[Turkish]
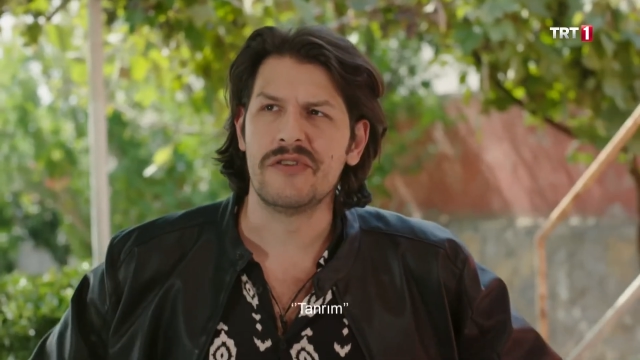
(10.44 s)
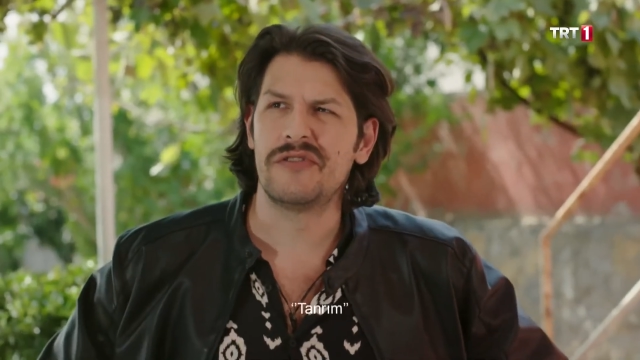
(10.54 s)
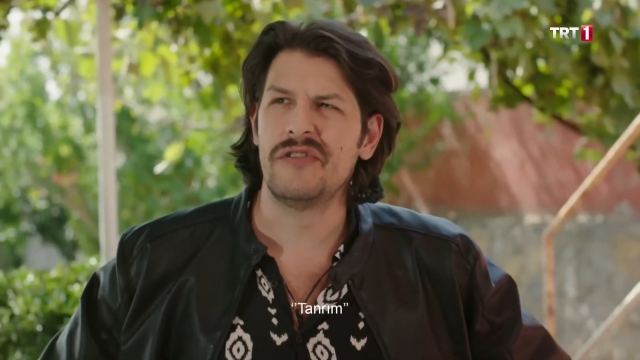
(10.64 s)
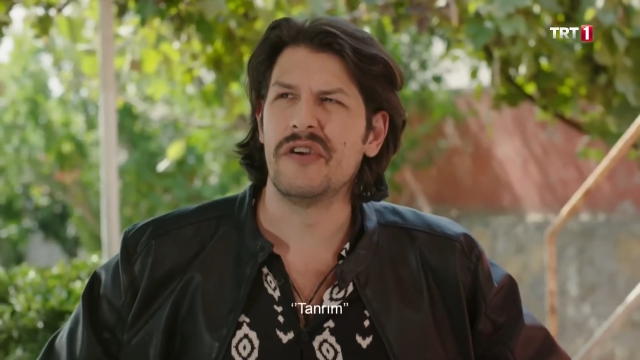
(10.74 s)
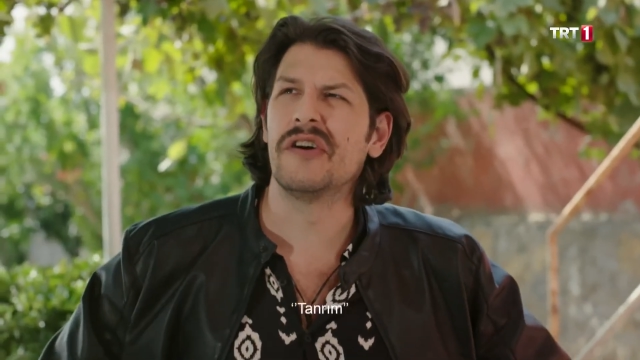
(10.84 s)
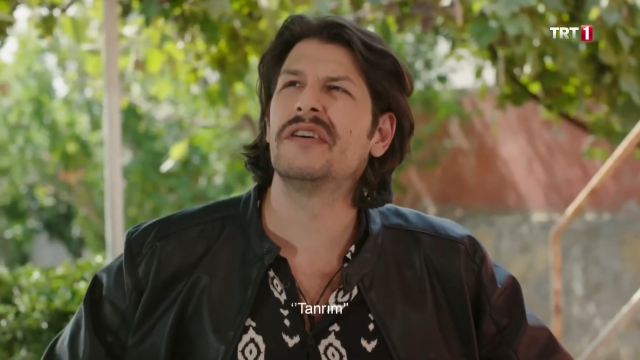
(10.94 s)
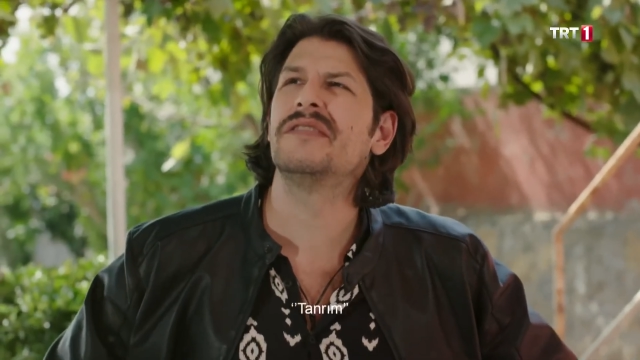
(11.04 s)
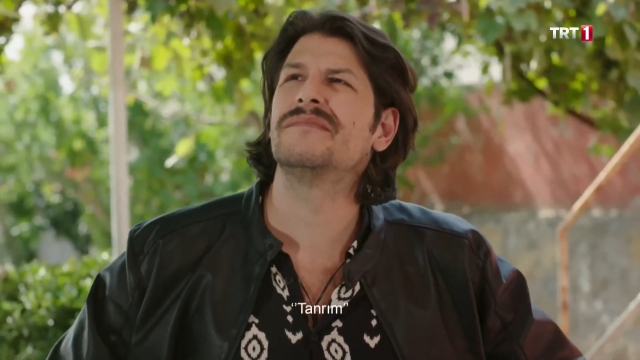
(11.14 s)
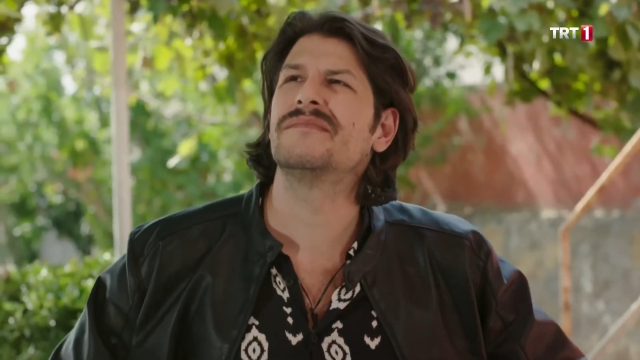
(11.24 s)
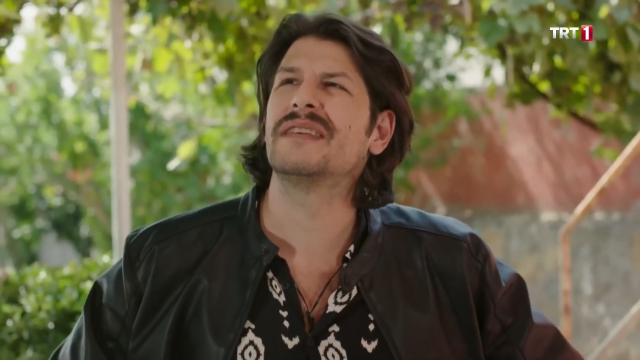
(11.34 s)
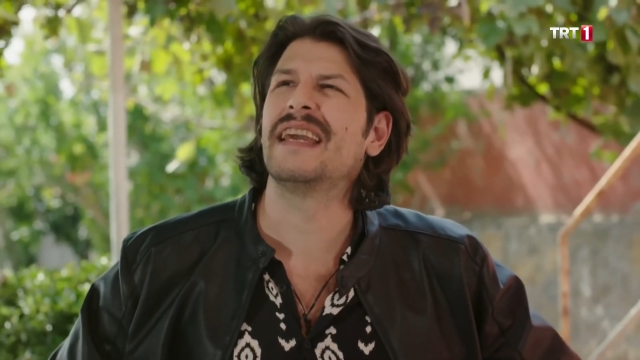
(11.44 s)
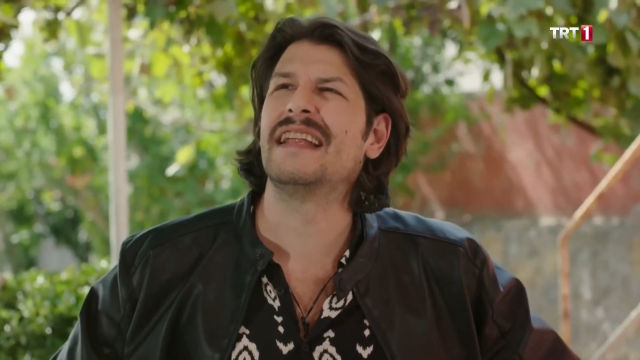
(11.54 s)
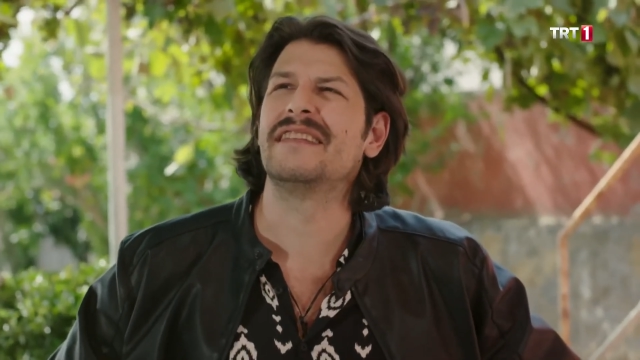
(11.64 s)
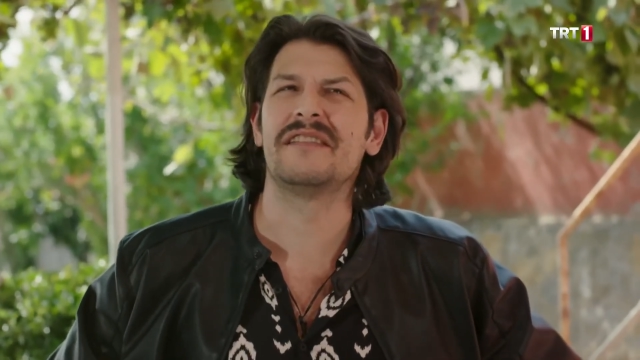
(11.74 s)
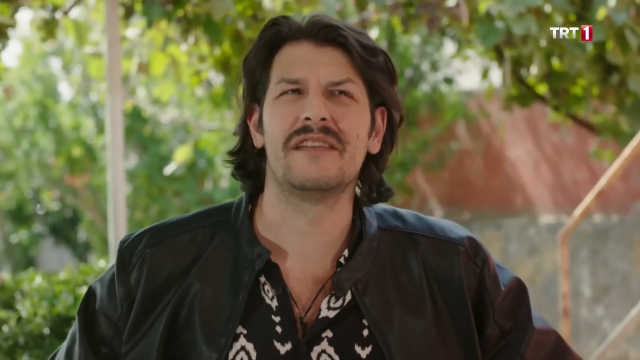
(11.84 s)
Ya diyor.
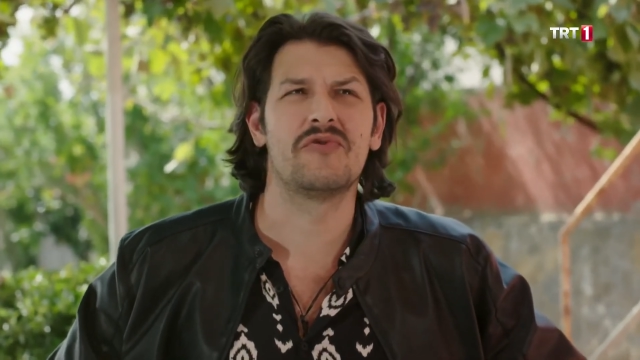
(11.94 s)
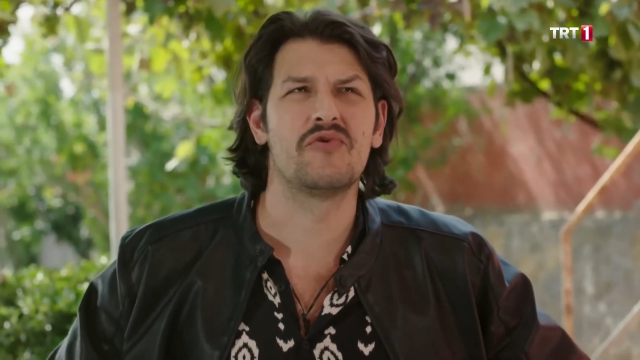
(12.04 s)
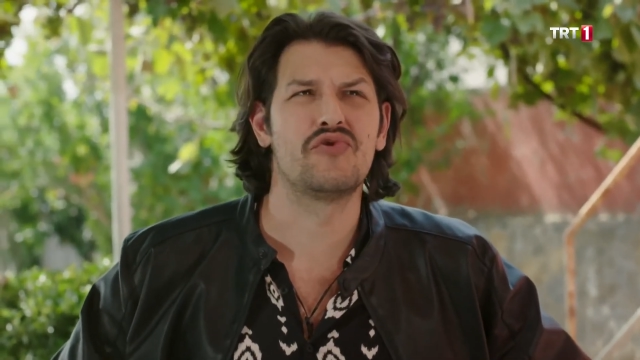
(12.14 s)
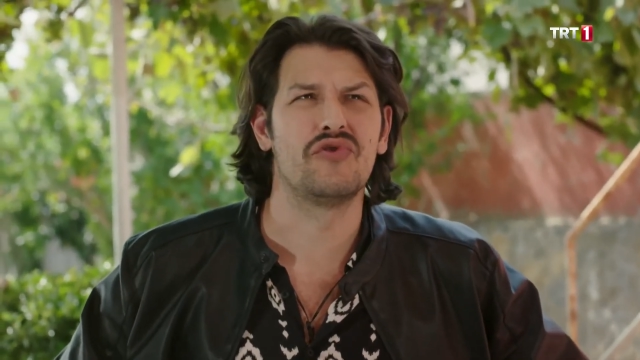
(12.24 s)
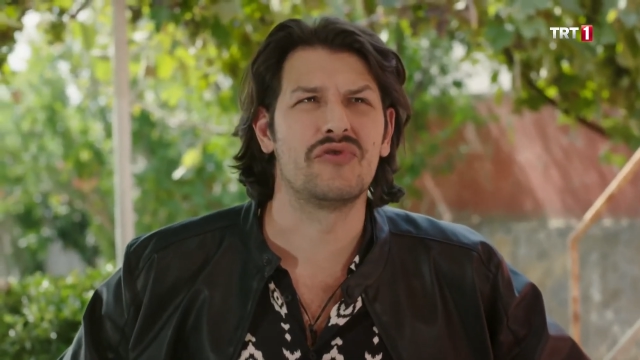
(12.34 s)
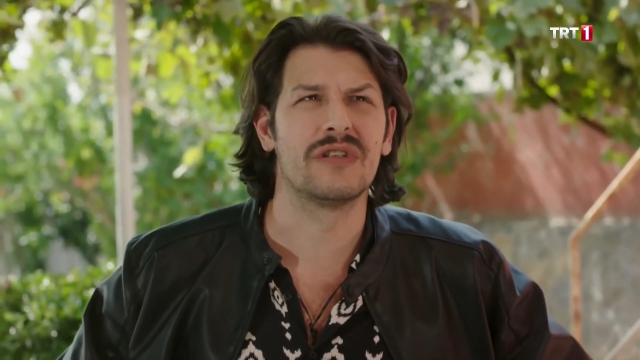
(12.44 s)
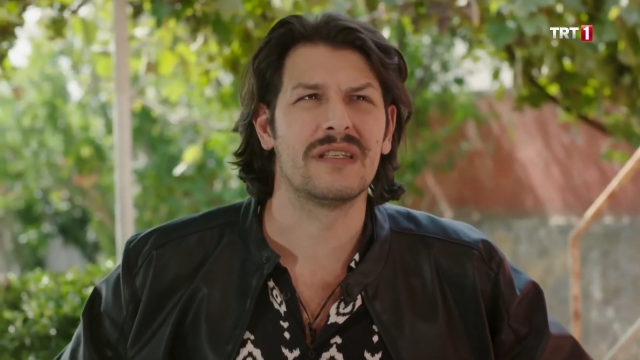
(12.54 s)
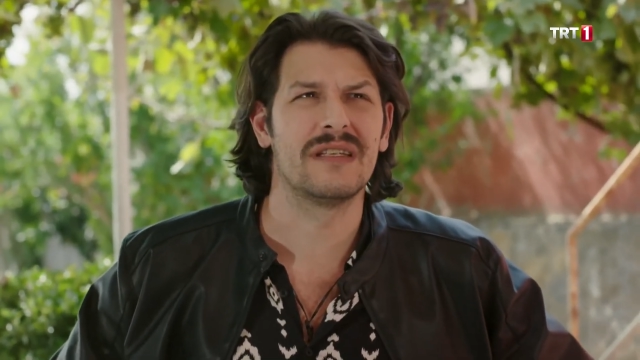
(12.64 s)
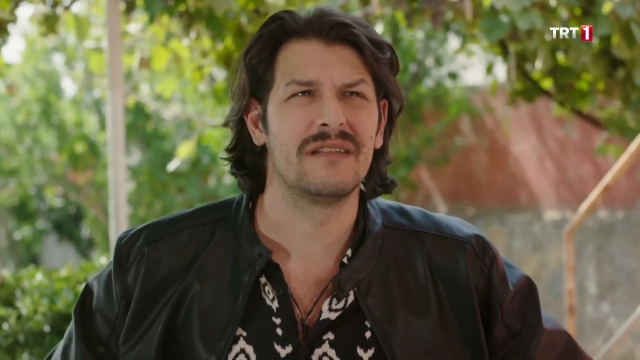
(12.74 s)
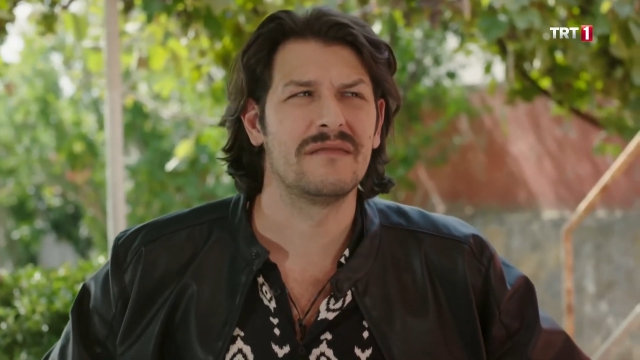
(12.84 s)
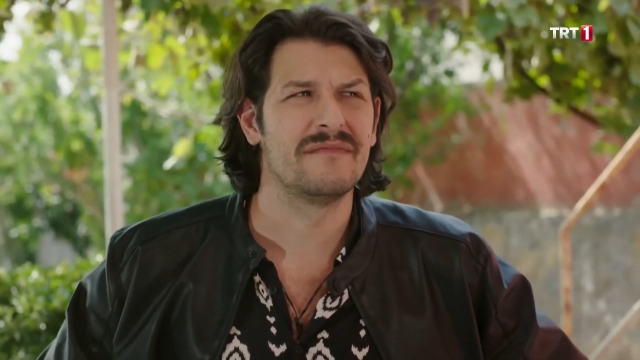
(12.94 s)
Geldik yine Kürtçü dükkanına.